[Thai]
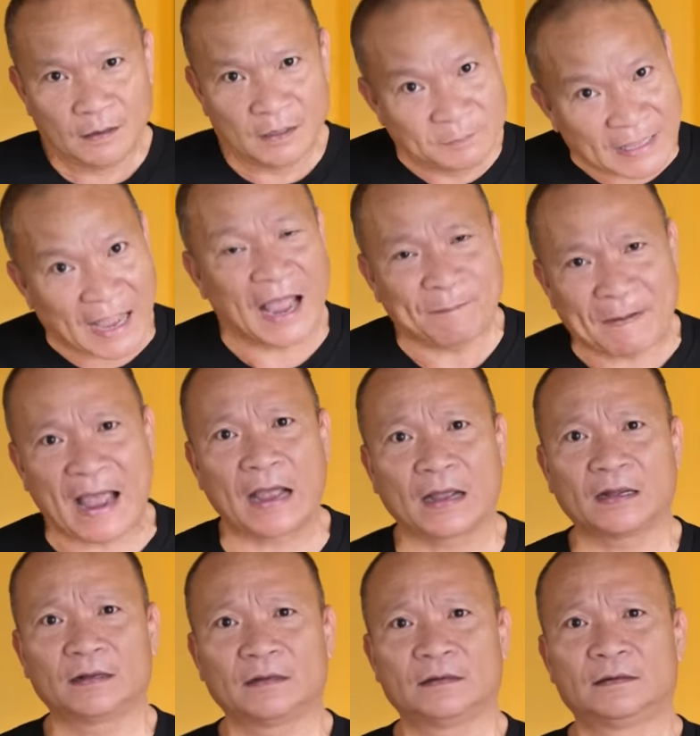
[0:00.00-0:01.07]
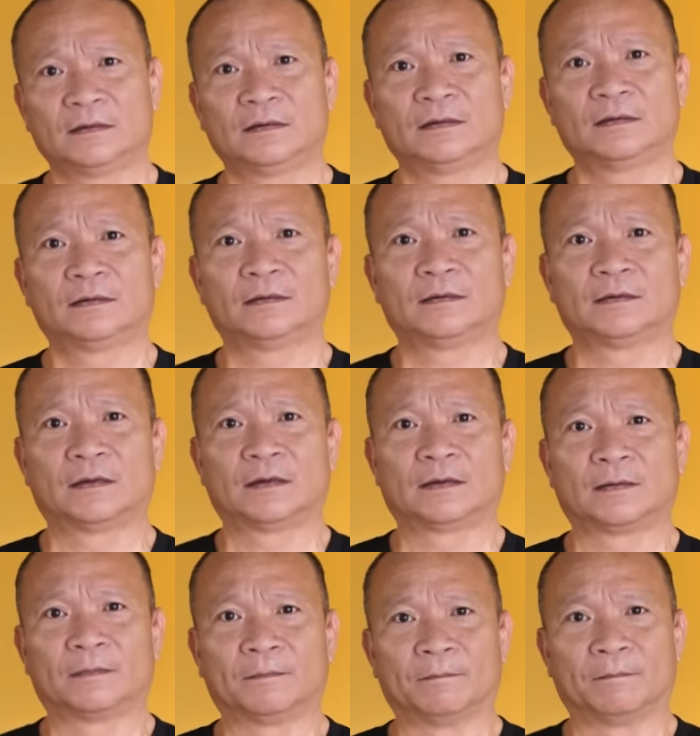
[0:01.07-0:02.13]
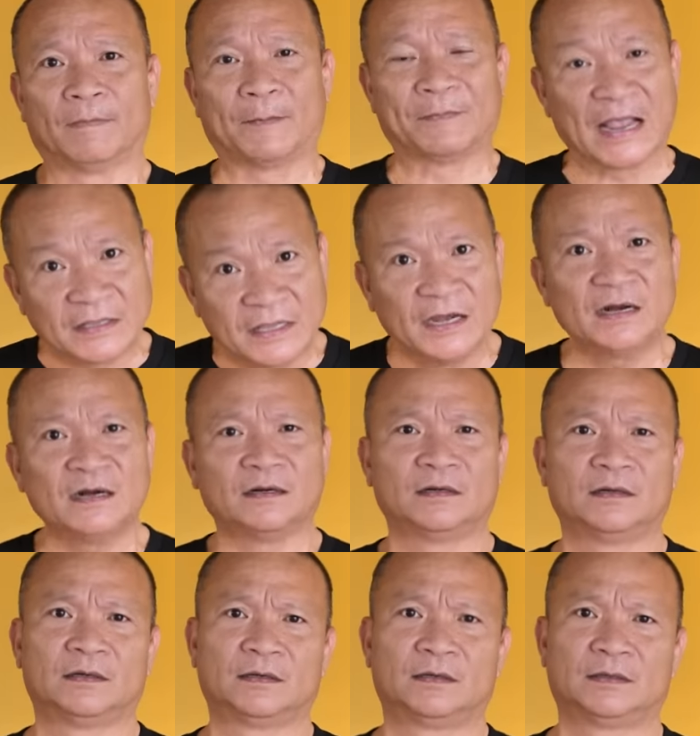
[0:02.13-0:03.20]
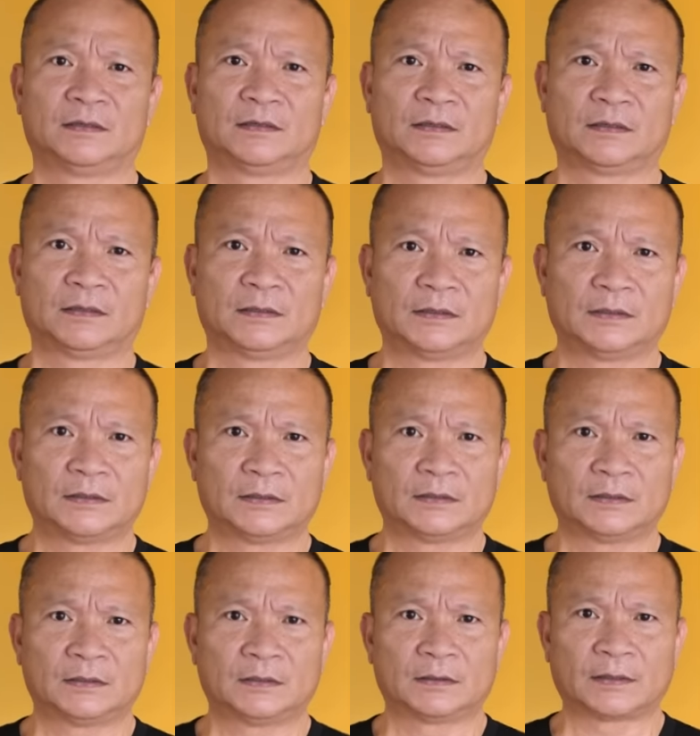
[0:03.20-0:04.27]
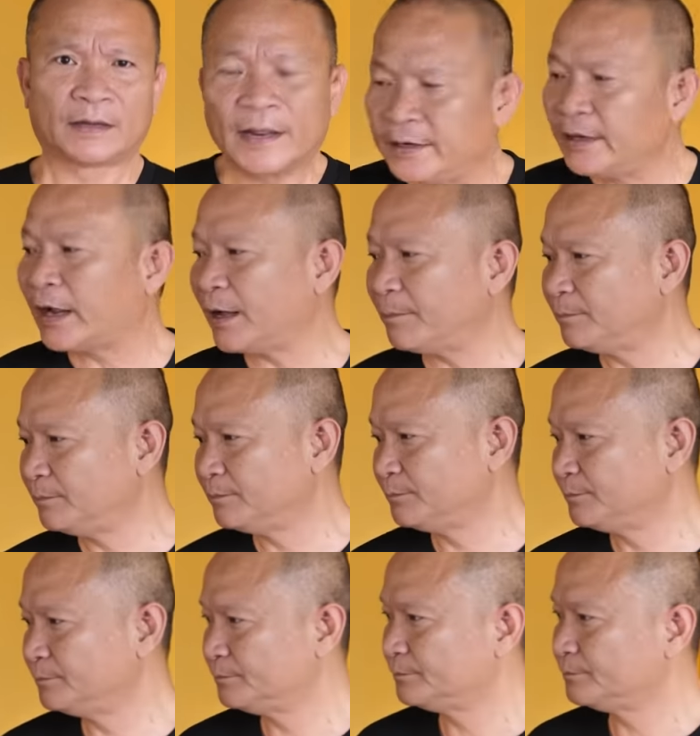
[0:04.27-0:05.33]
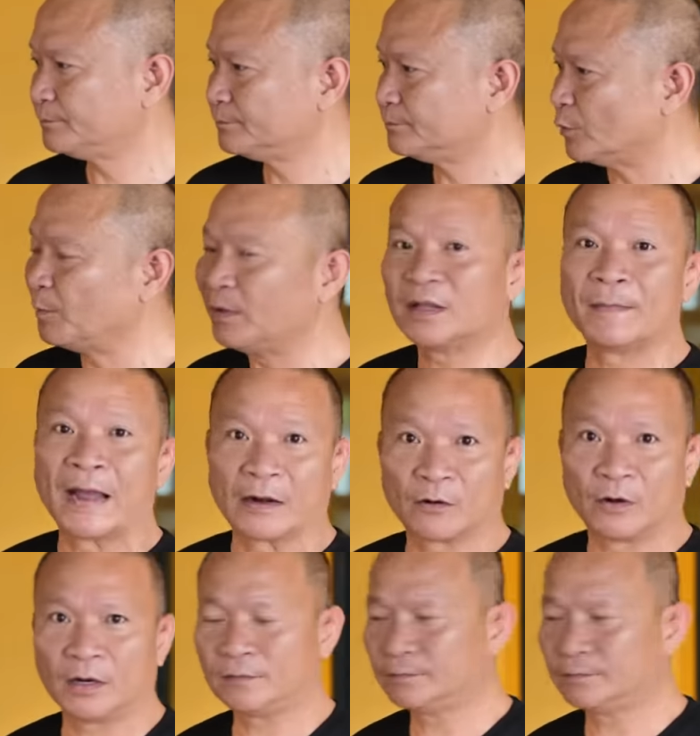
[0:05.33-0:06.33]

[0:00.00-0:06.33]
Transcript: ลืมตาอาปากแบบยั่งยืนครับ แค่นี้ครับ ผมไปทำงานก่อน